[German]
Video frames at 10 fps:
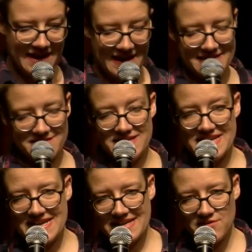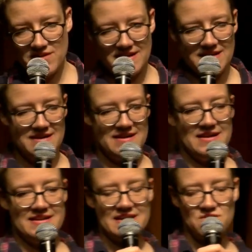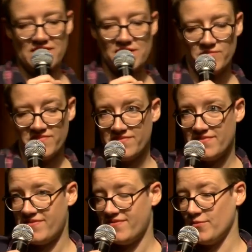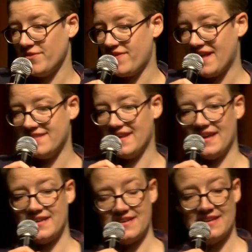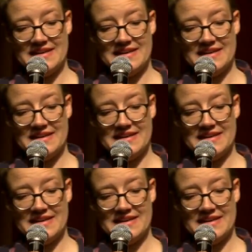also nicht nur, nicht nur wenn es ums, ums Fernsehen geht,